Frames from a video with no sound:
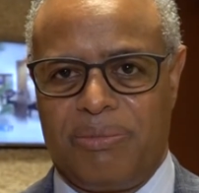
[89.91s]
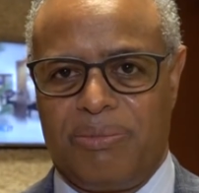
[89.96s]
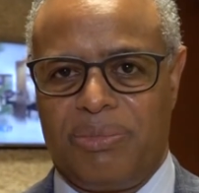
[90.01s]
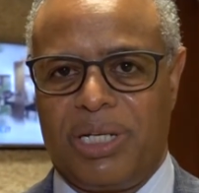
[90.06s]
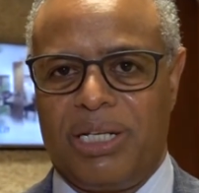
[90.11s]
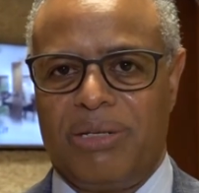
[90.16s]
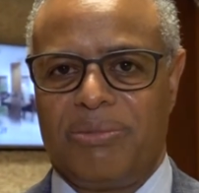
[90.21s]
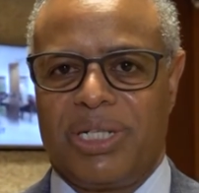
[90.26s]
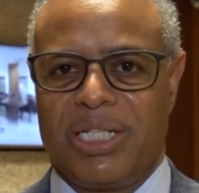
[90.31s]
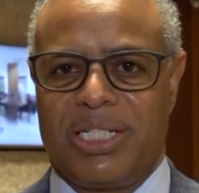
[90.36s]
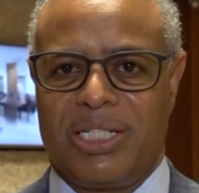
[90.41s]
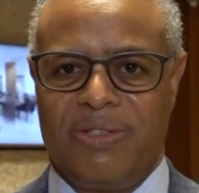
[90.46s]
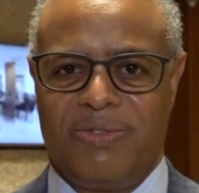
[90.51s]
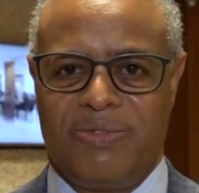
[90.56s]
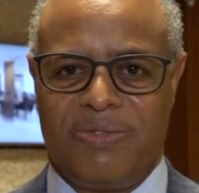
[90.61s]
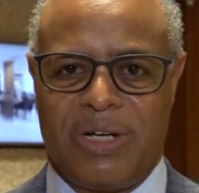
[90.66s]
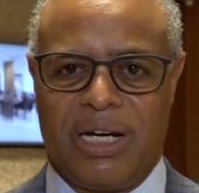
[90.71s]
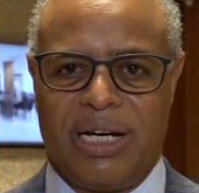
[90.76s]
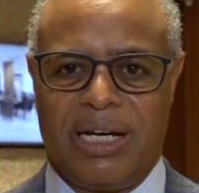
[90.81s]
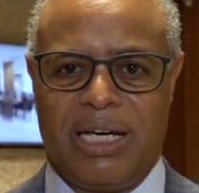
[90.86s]
Prima si
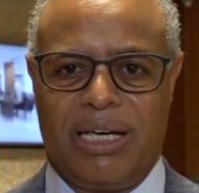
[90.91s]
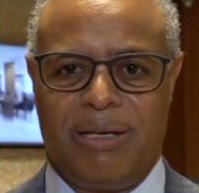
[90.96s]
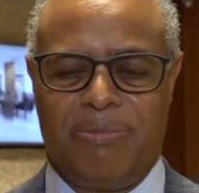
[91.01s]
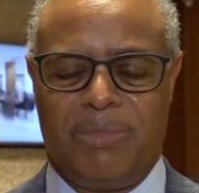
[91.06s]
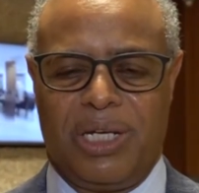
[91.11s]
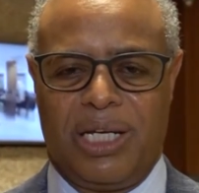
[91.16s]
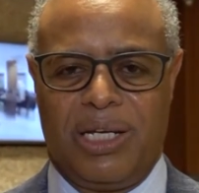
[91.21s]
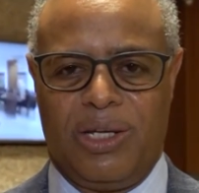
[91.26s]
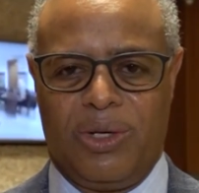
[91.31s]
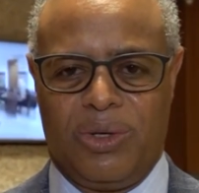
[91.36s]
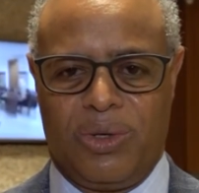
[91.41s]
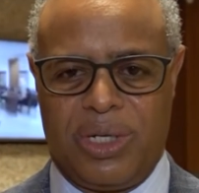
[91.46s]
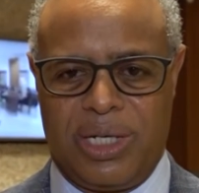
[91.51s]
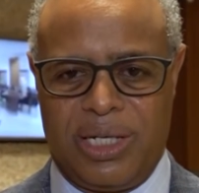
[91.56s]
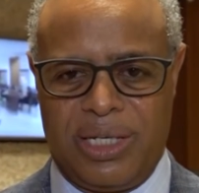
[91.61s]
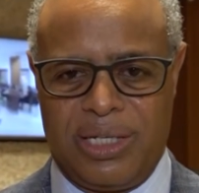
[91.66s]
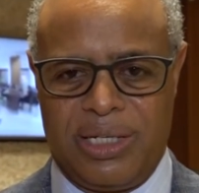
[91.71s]
fa e meglio è.